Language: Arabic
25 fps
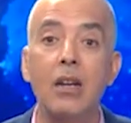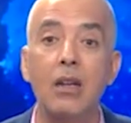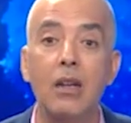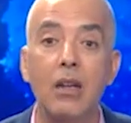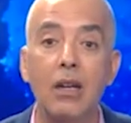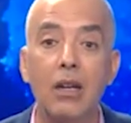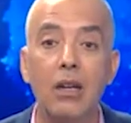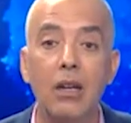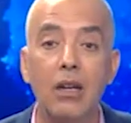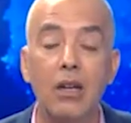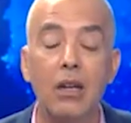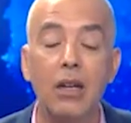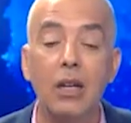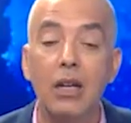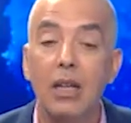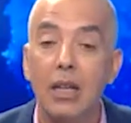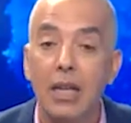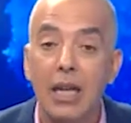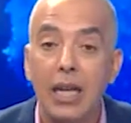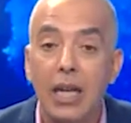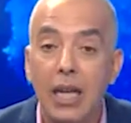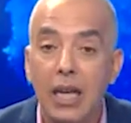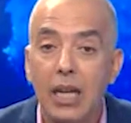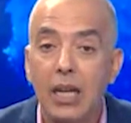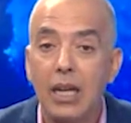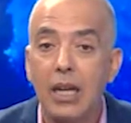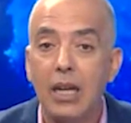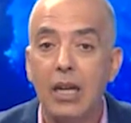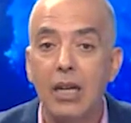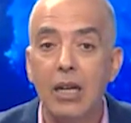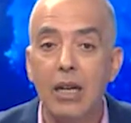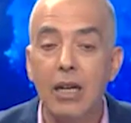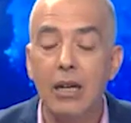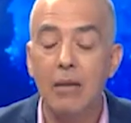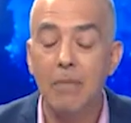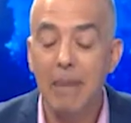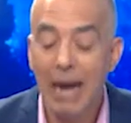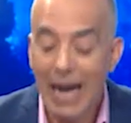آه،
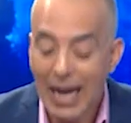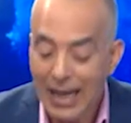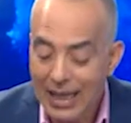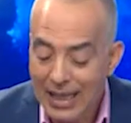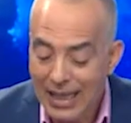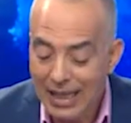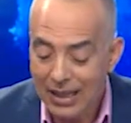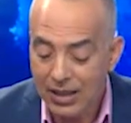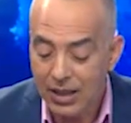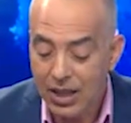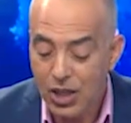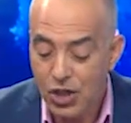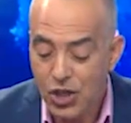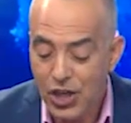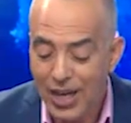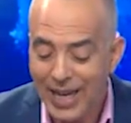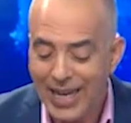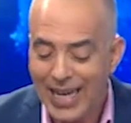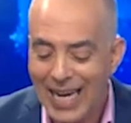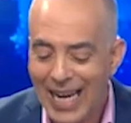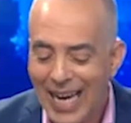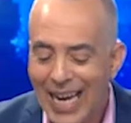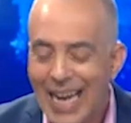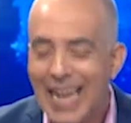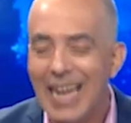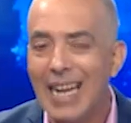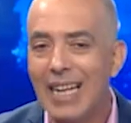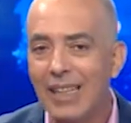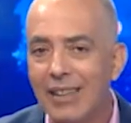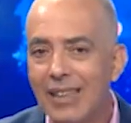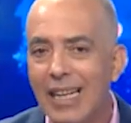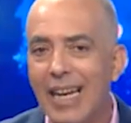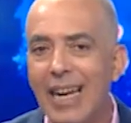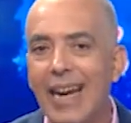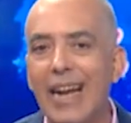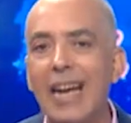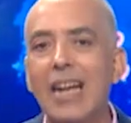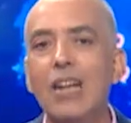للمحلات التجاريه الا
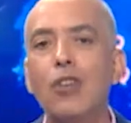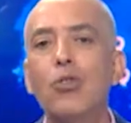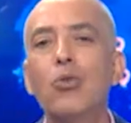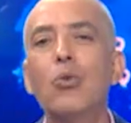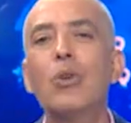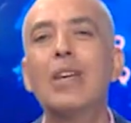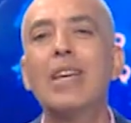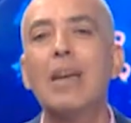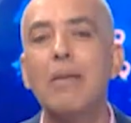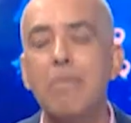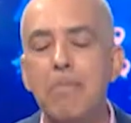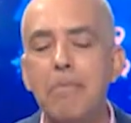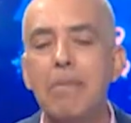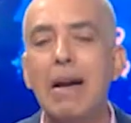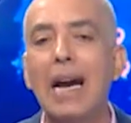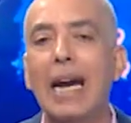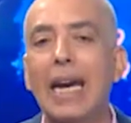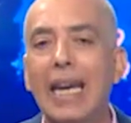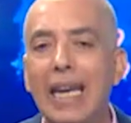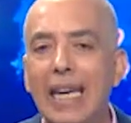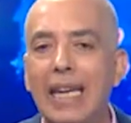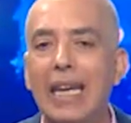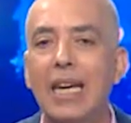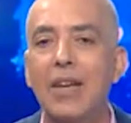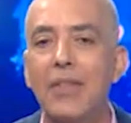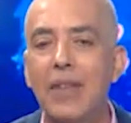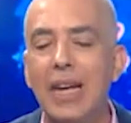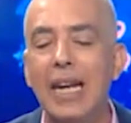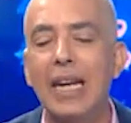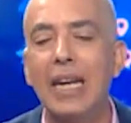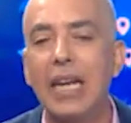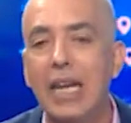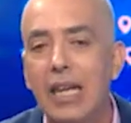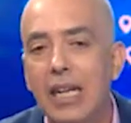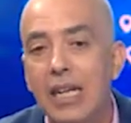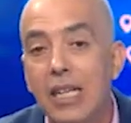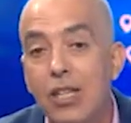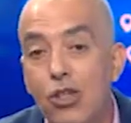ترى انه ينبغي
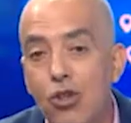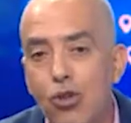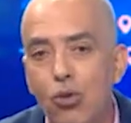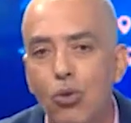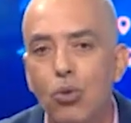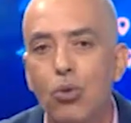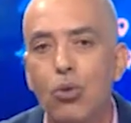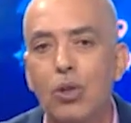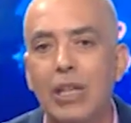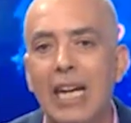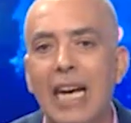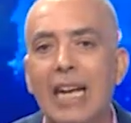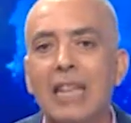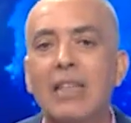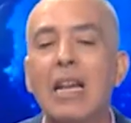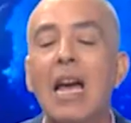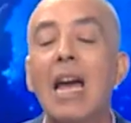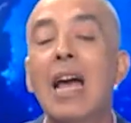كذلك للسلطات